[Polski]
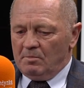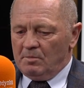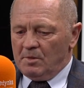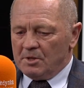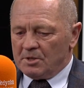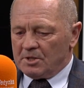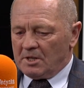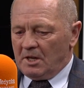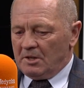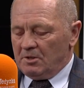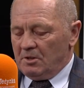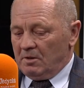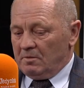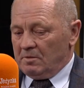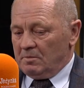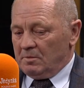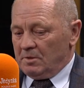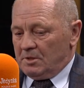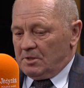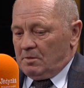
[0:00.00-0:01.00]

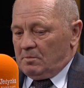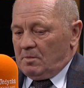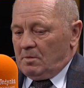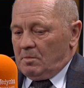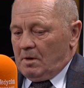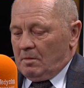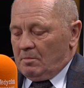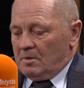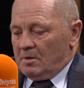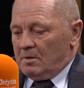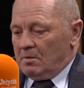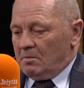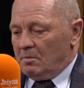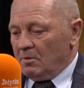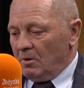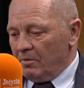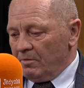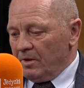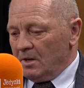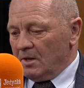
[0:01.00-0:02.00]
mieszkaniowym, gdzie my mamy
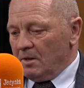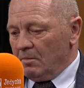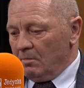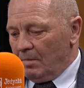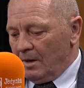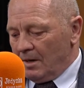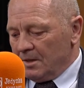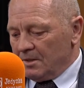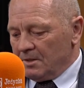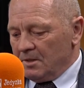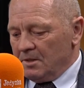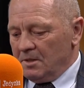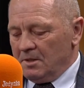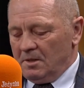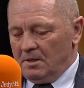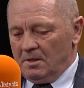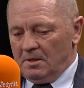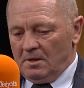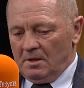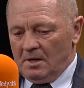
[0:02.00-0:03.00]
o wiele
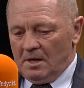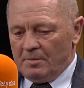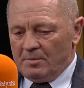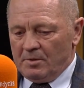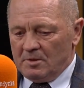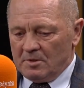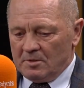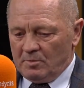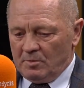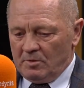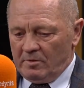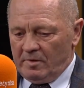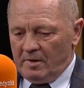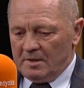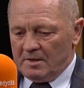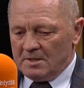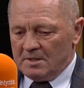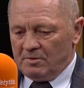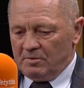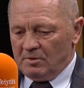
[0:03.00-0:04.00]
bardziej i lepiej
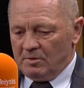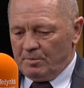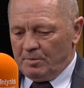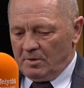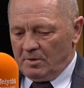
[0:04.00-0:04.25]
rozbudowany swój